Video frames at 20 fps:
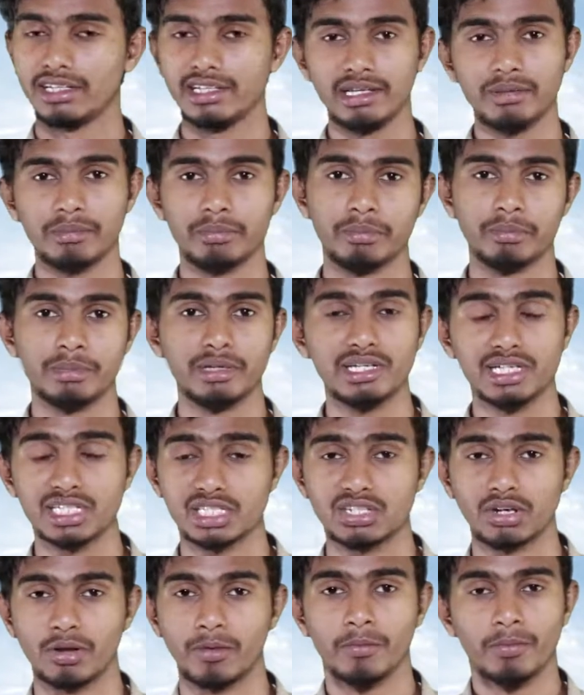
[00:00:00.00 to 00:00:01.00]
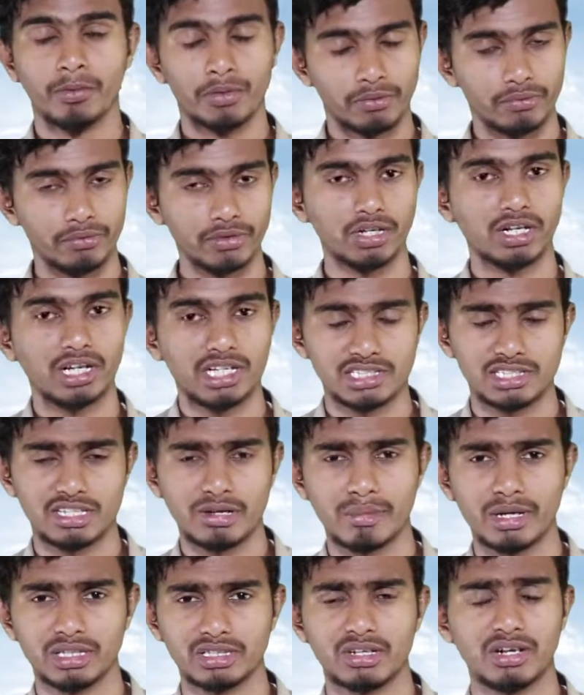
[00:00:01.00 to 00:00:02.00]
అనేది మీ ఇష్టం వీడియో నచ్చితే
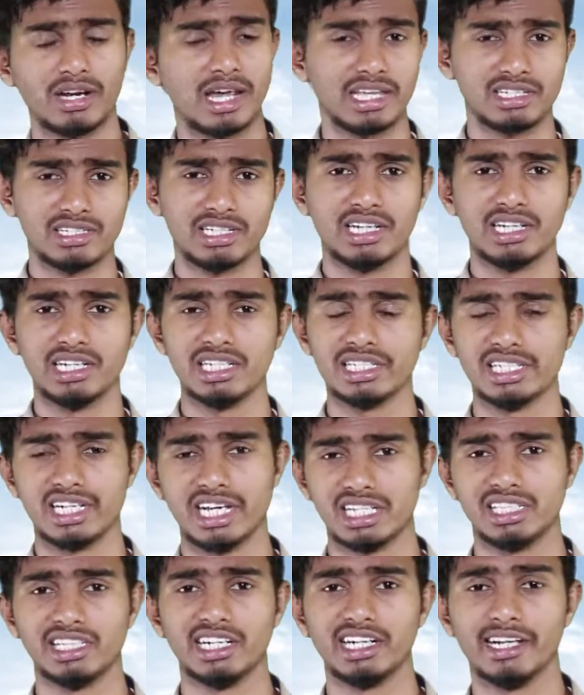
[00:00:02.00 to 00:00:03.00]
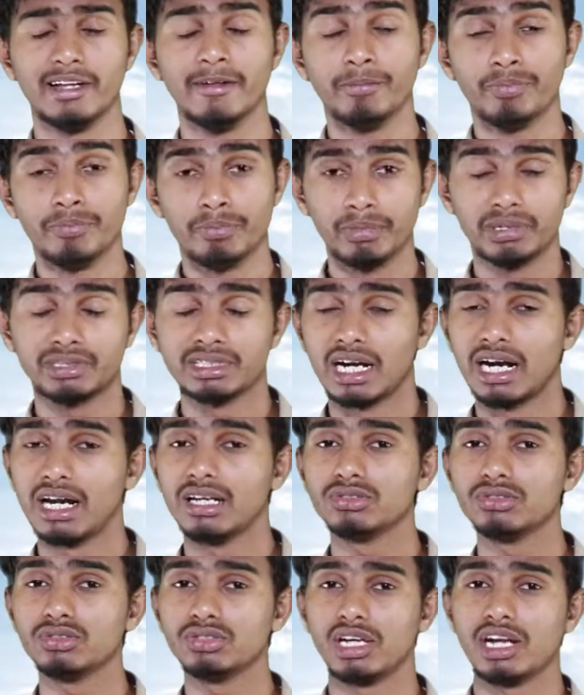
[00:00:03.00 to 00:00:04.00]
మాత్రం లైక్ చేయండి షేర్ చేయండి మీ
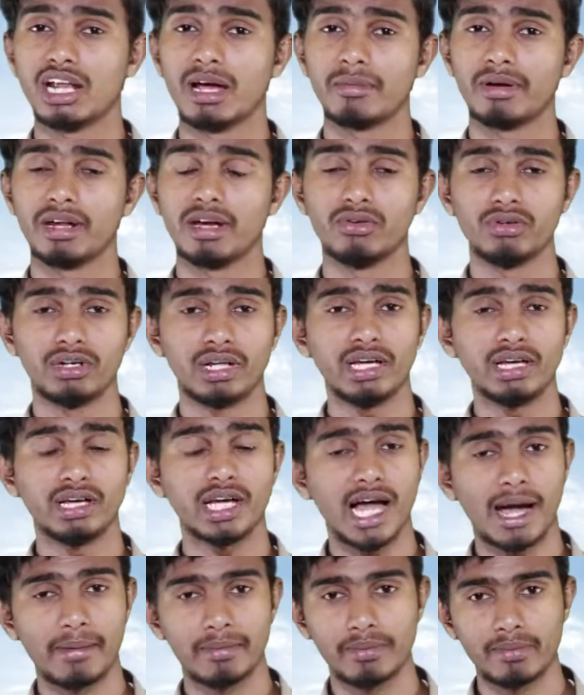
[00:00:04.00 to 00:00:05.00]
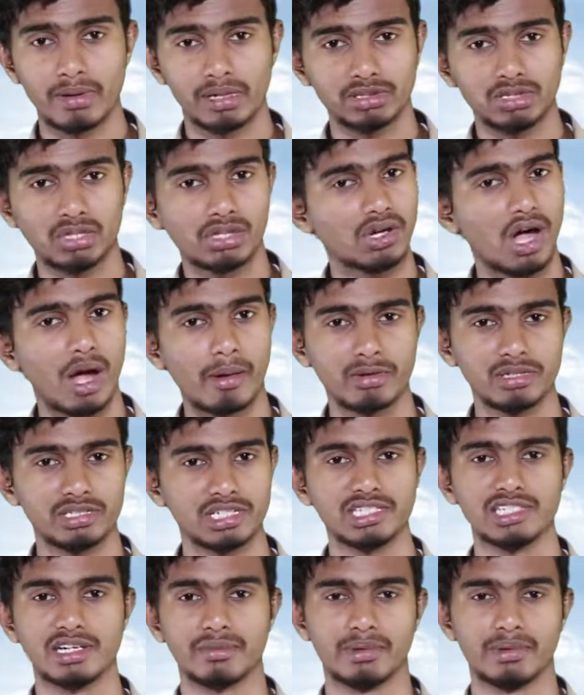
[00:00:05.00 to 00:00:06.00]
సలహా సూచనలు ఏమైనా ఉంటే కామెంట్ బాక్స్లో కామెంట్ చేసి